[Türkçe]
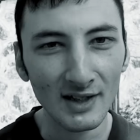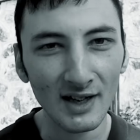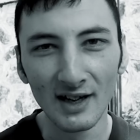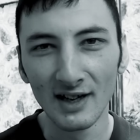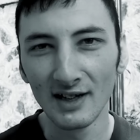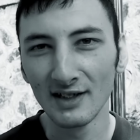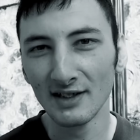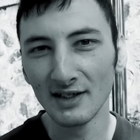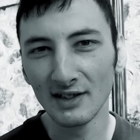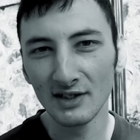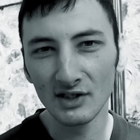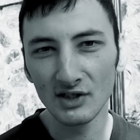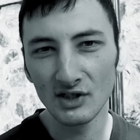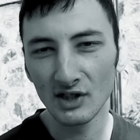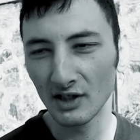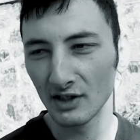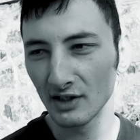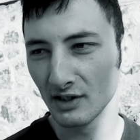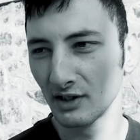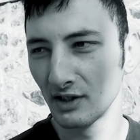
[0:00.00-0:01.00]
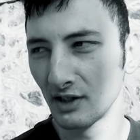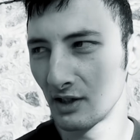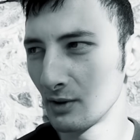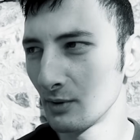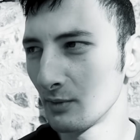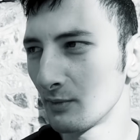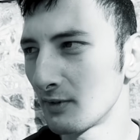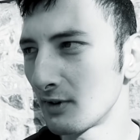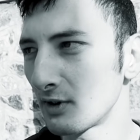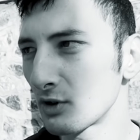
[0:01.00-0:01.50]
daha anlatacak
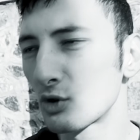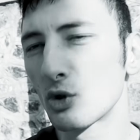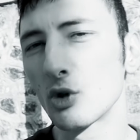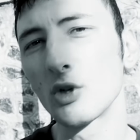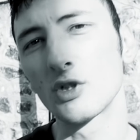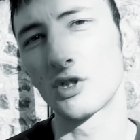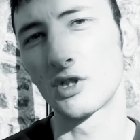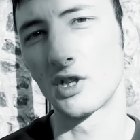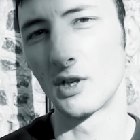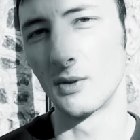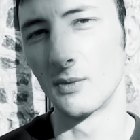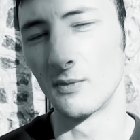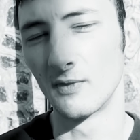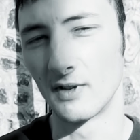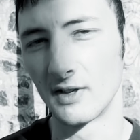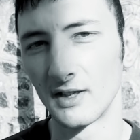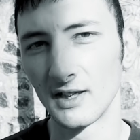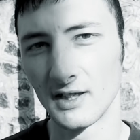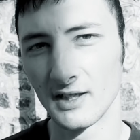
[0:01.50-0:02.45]
neyim var çok şeyim var